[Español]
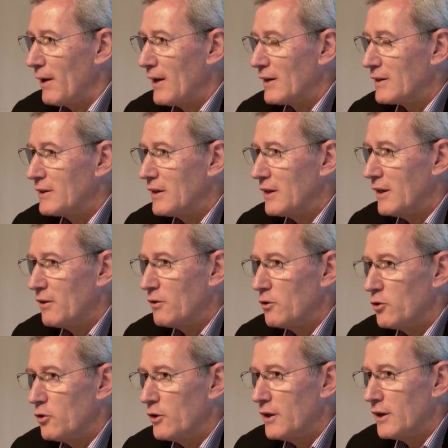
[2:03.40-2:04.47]
vayan
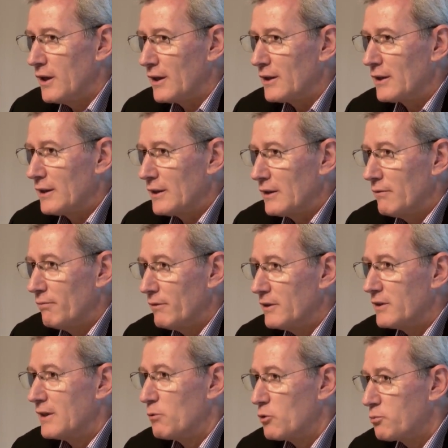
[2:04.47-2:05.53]
siguiendo y ya
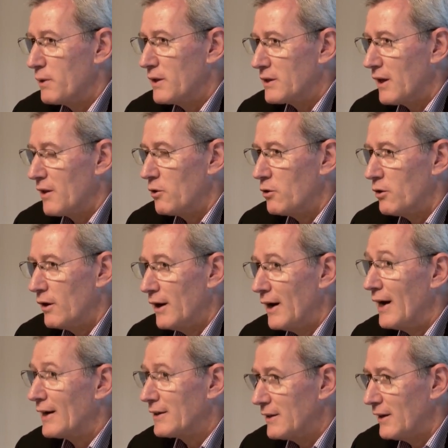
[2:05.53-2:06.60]
estemos pensando
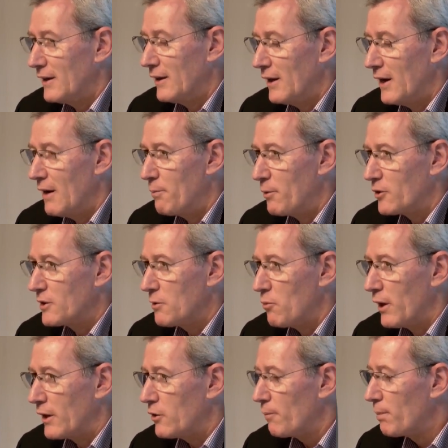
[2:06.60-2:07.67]
en las del
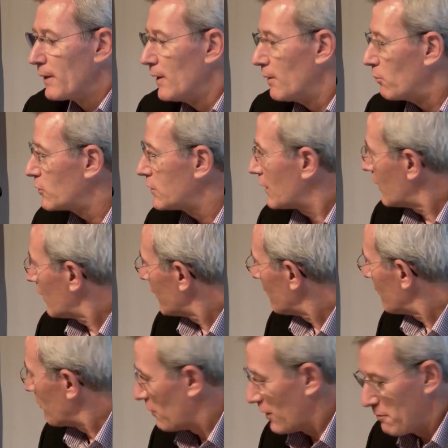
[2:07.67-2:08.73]
próximo año. Muchas
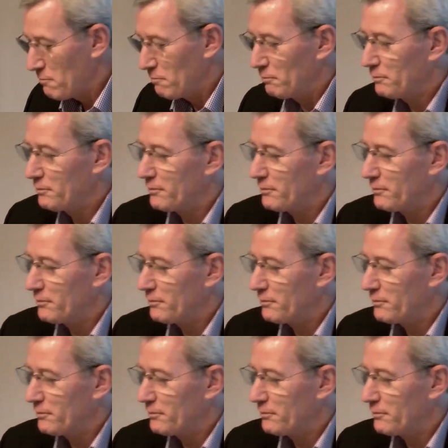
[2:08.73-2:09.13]
gracias, Manuel.